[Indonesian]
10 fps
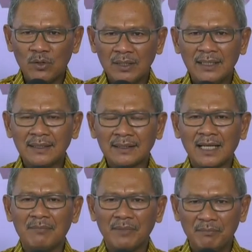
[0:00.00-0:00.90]
namun
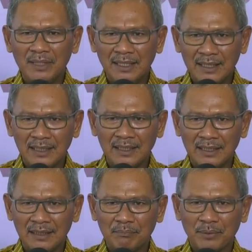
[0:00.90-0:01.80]
kita
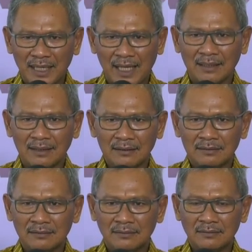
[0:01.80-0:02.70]
memiliki
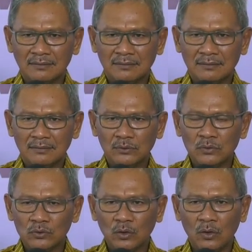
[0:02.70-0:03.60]
peran
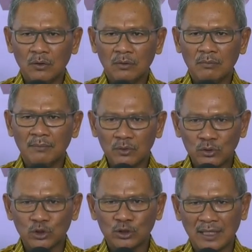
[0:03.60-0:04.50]
untuk
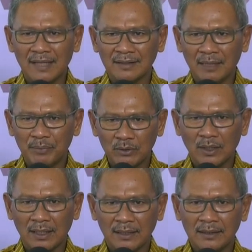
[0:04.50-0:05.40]
memutus rantai
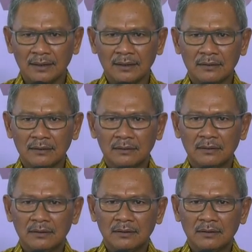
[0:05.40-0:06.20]
penularan ini.